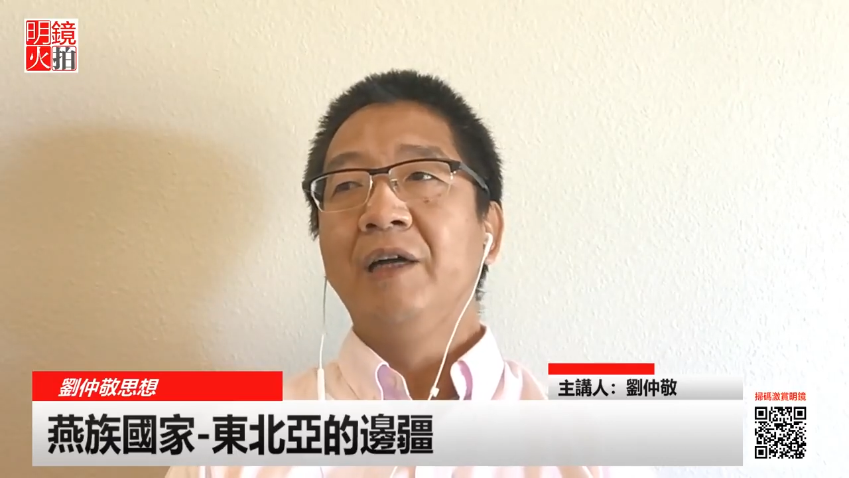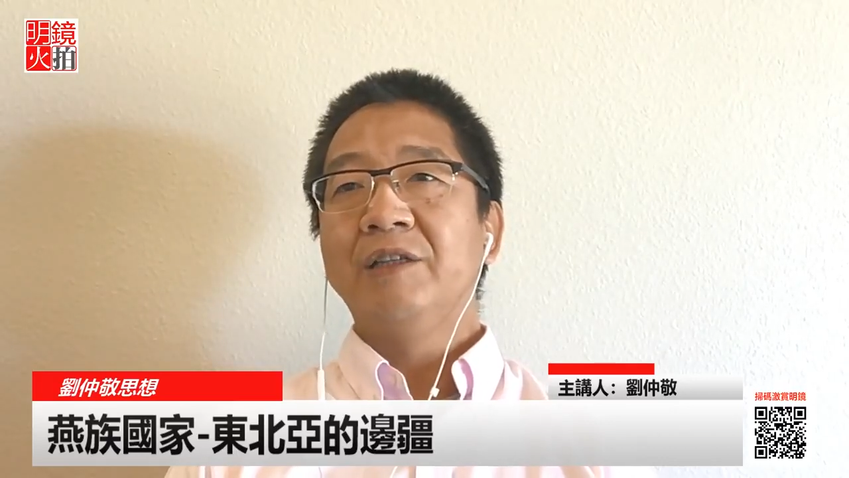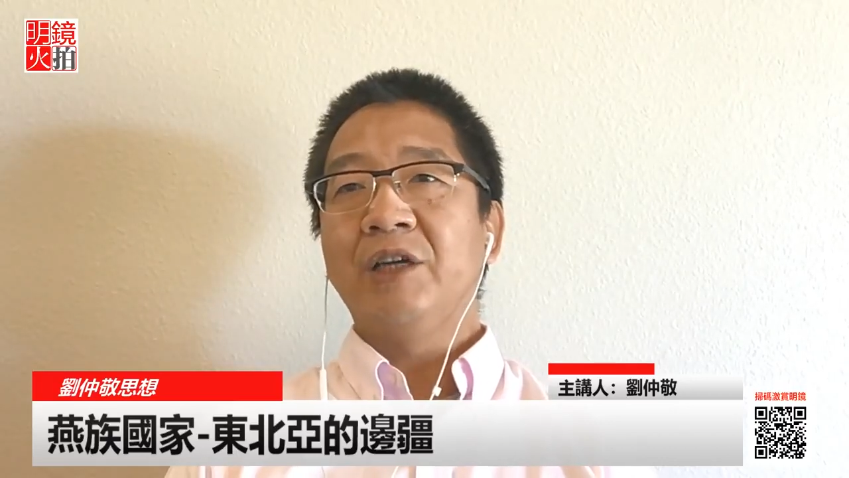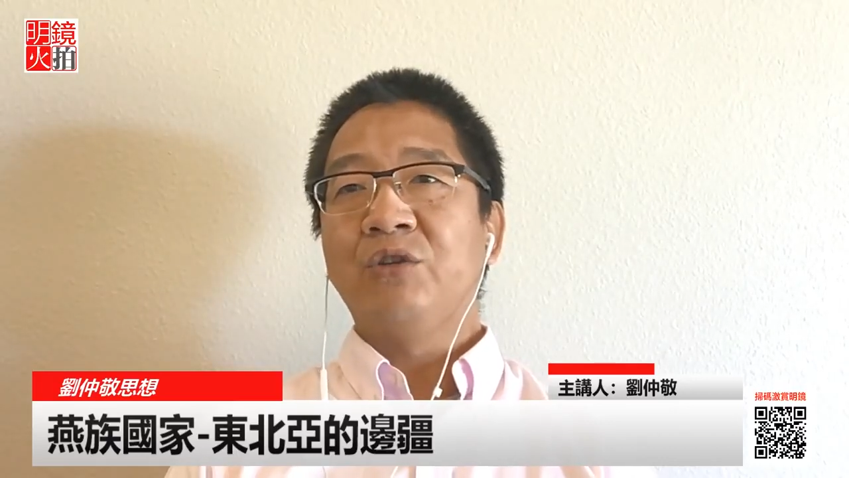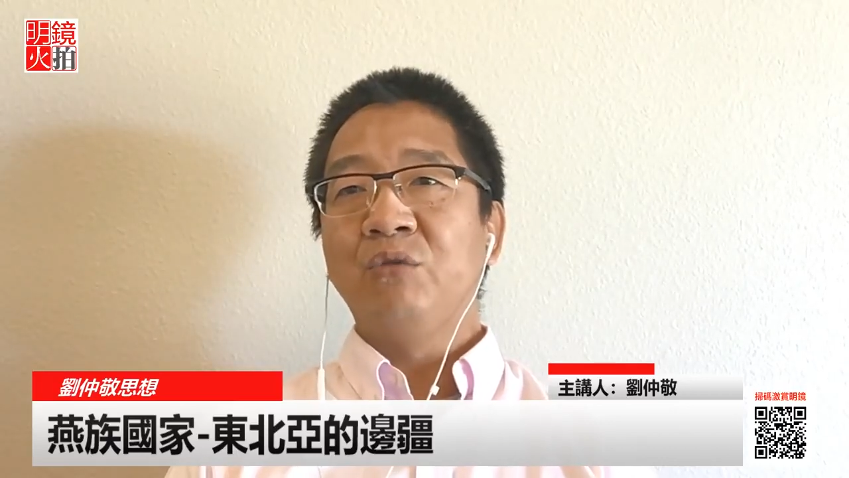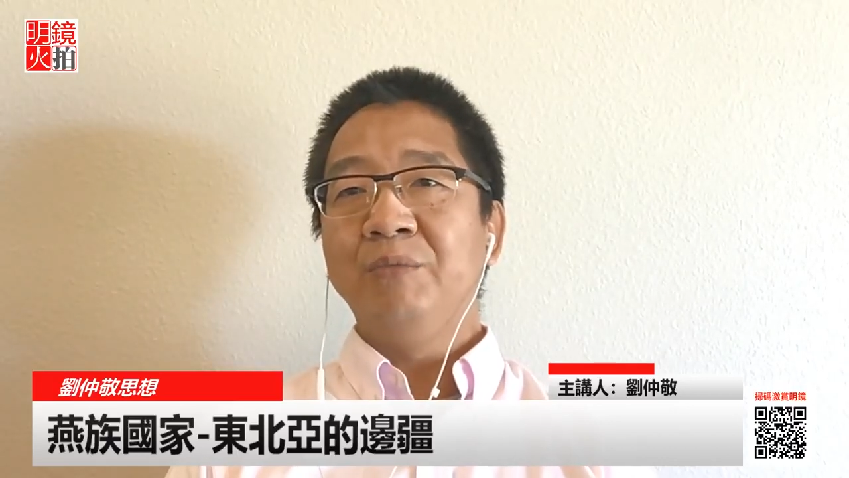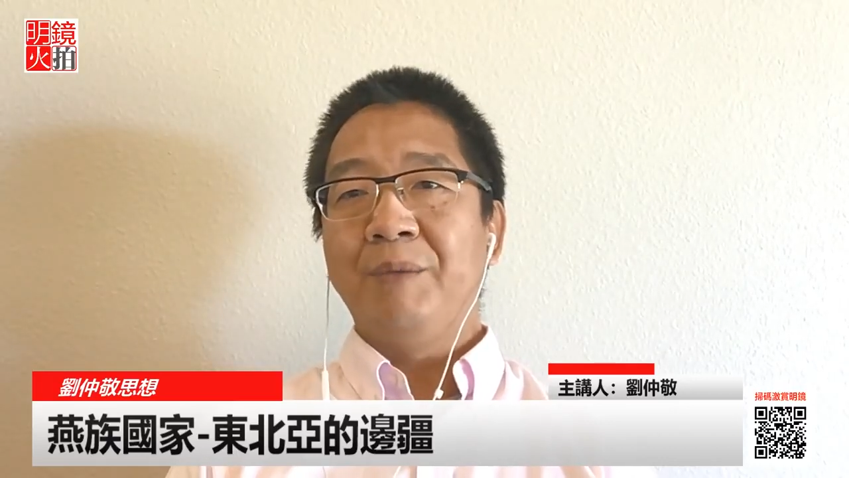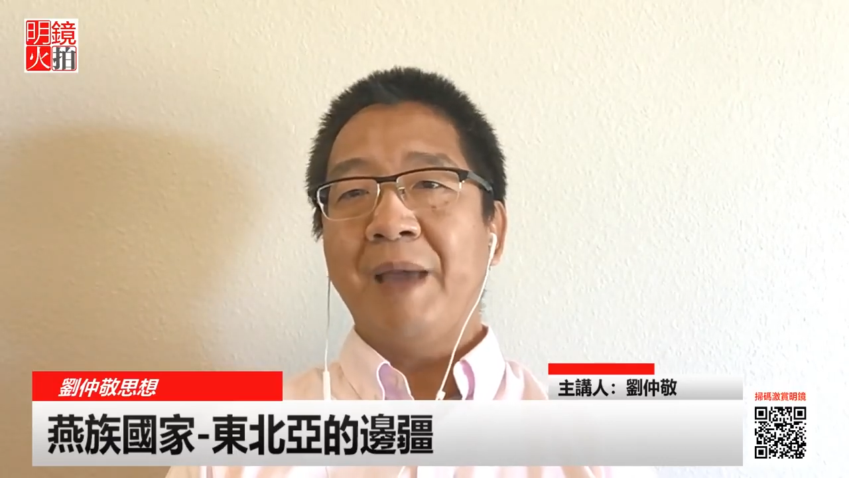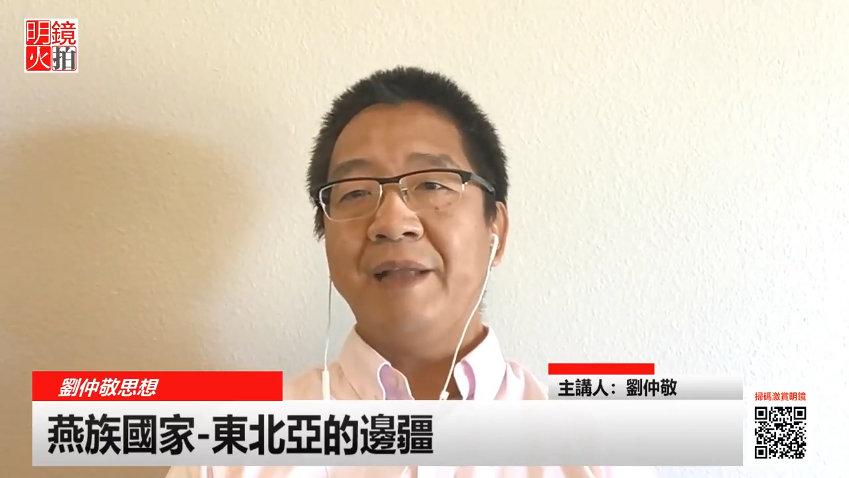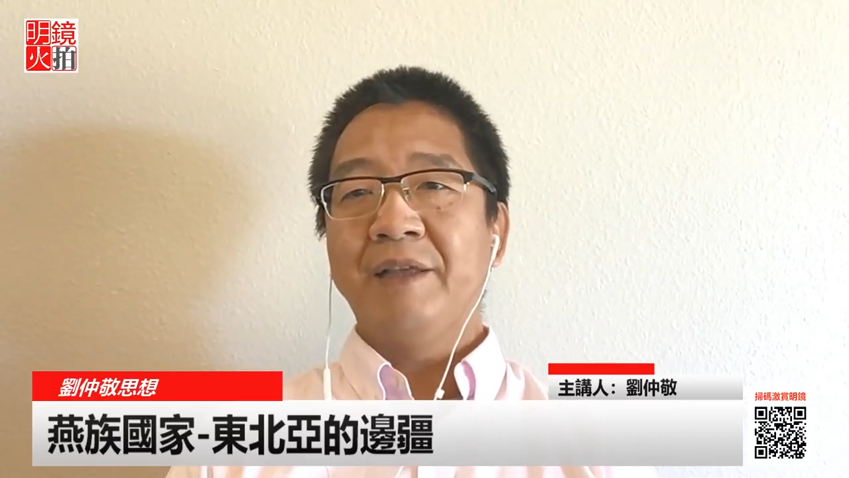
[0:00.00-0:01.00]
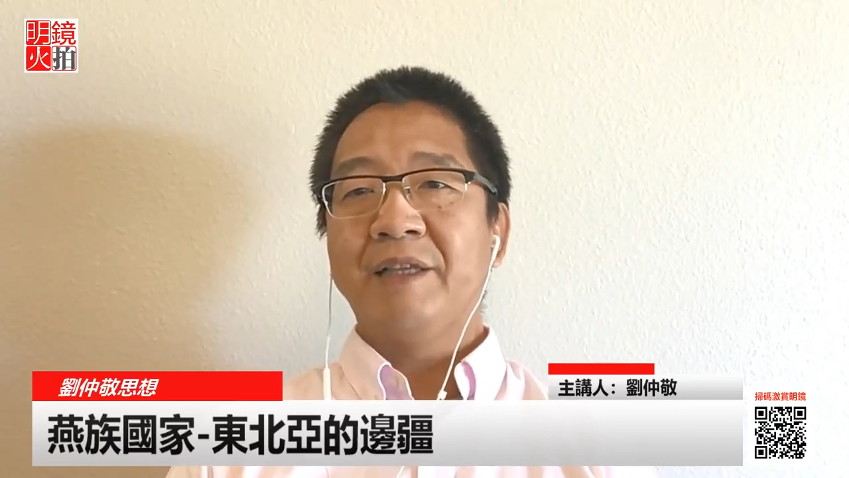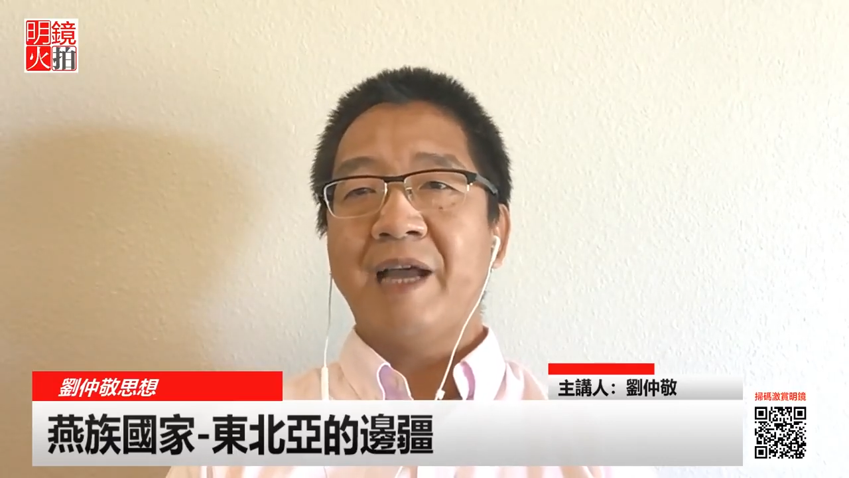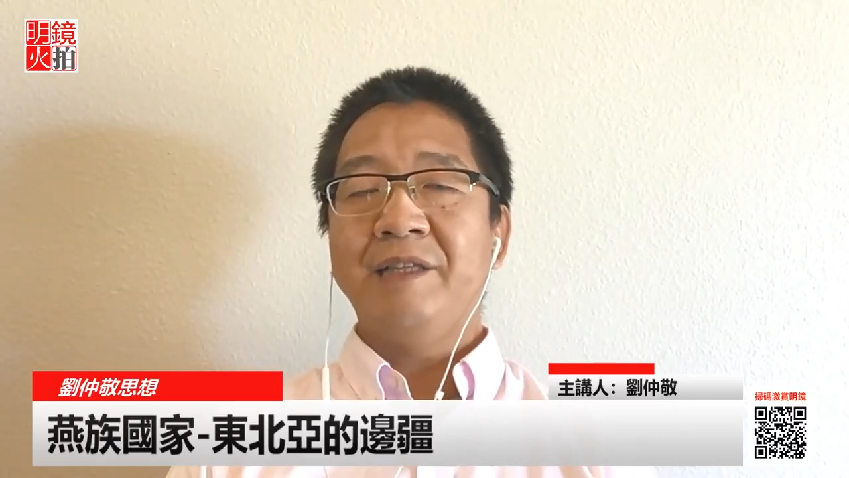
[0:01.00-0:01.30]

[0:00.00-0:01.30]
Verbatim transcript: 在东北边境的战